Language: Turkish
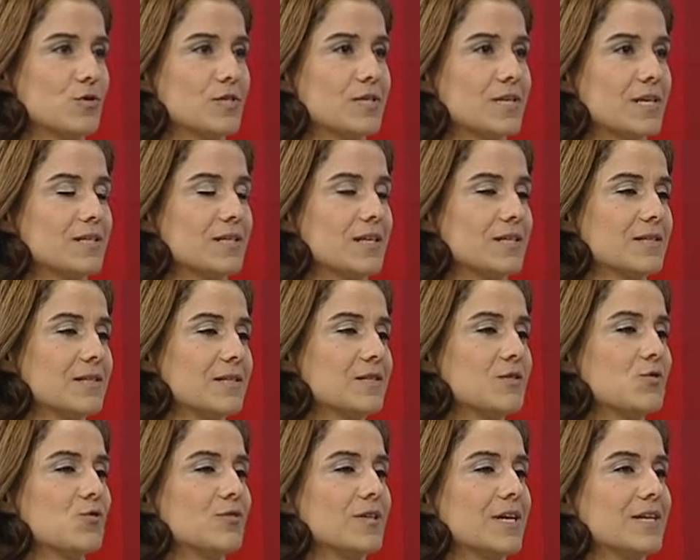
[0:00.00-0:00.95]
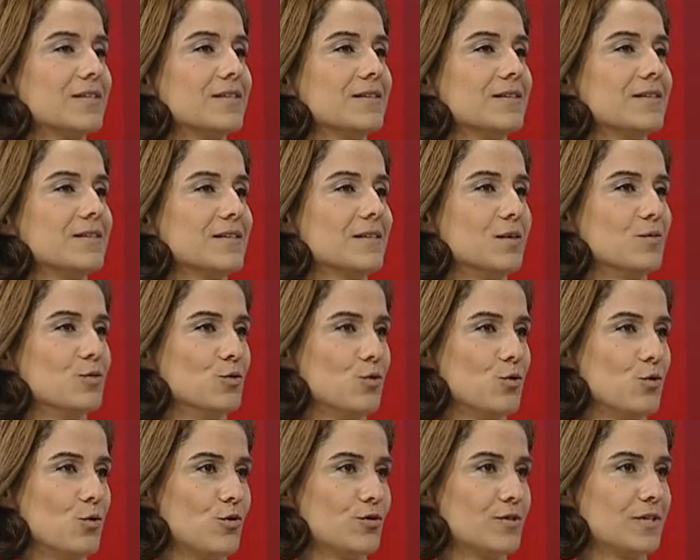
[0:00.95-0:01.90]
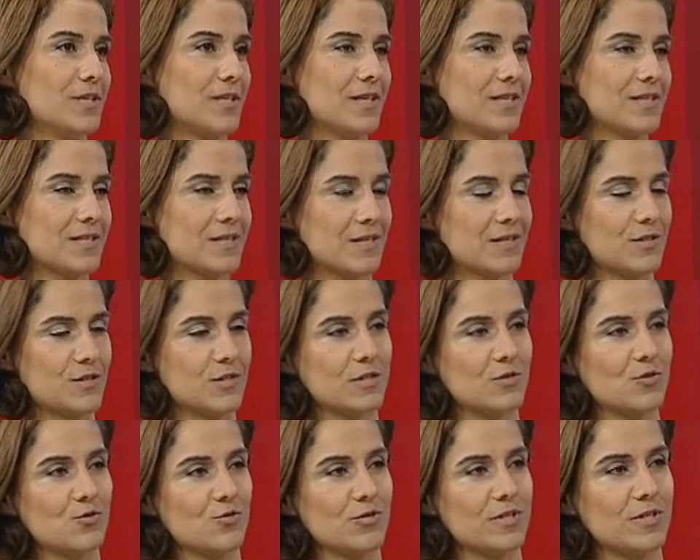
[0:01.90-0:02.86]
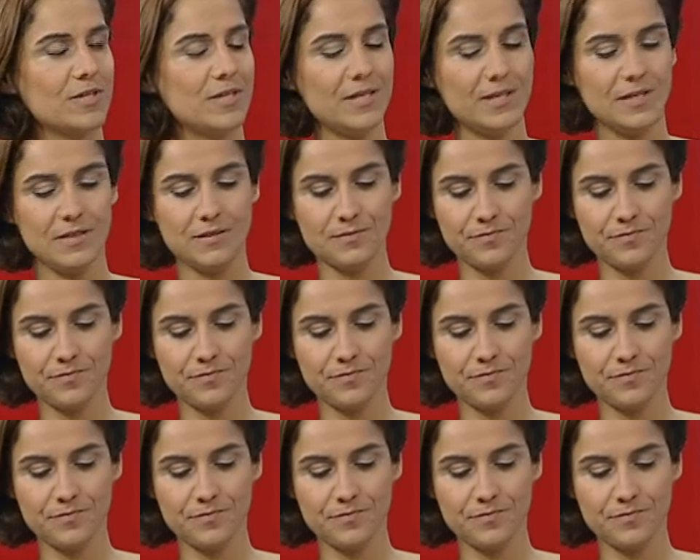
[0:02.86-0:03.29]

Zaten gezi olaylarında da bunu gördük. Yani sadece suyla değil,